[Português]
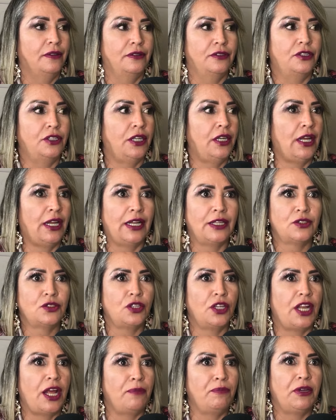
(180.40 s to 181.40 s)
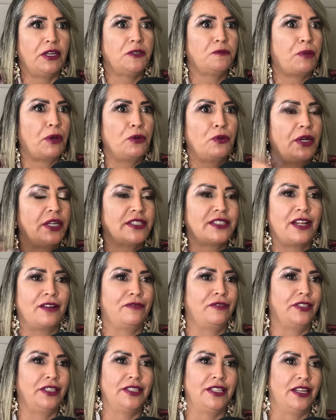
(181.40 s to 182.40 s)
de relacionamento para o resto da
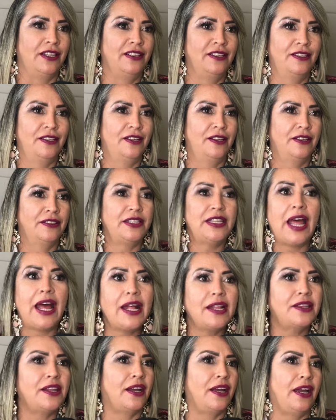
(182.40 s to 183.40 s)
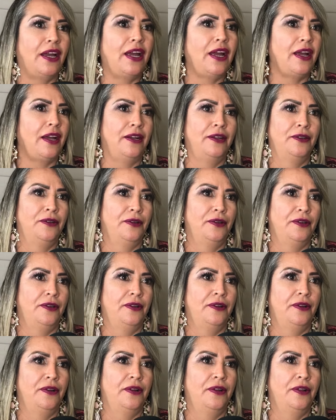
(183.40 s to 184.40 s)
vida. Nada é.
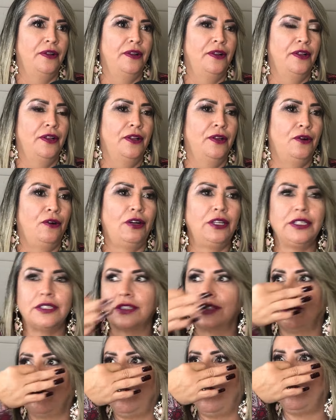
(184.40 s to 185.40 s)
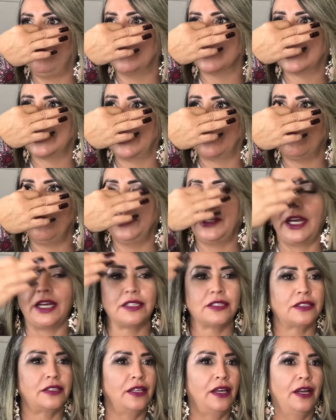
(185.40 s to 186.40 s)
Olha só, você
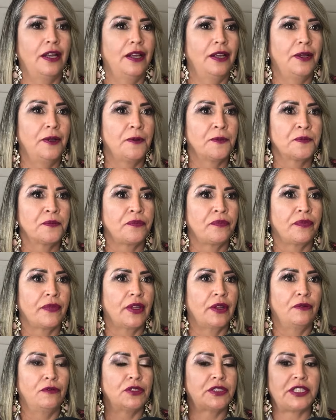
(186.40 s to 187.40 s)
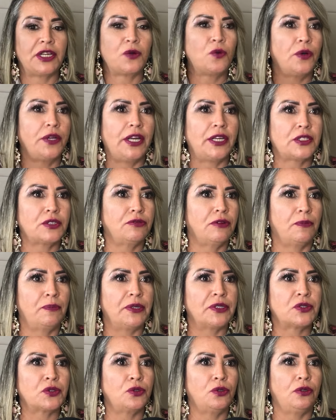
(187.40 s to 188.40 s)
conhece. Você conhece uma
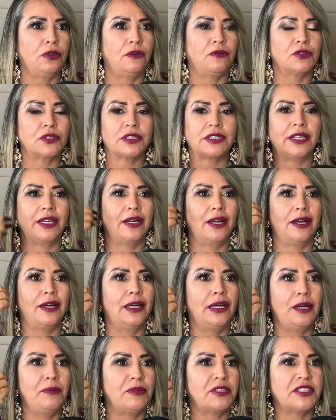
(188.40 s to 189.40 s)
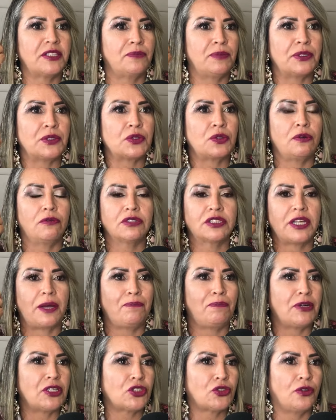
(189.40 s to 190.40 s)
pessoa, você ama essa pessoa, você é
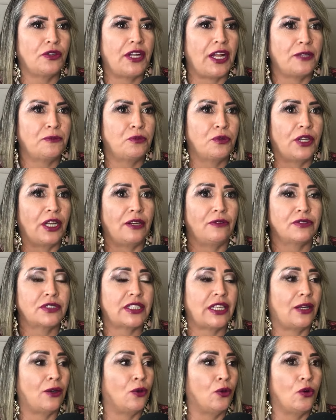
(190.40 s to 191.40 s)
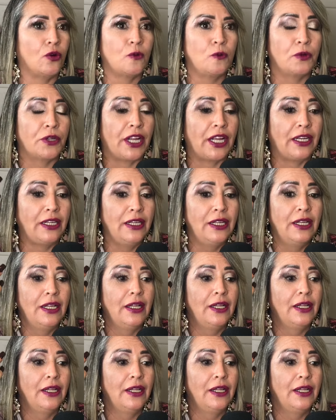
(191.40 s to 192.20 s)
apaixonado por ela, você é louco por ela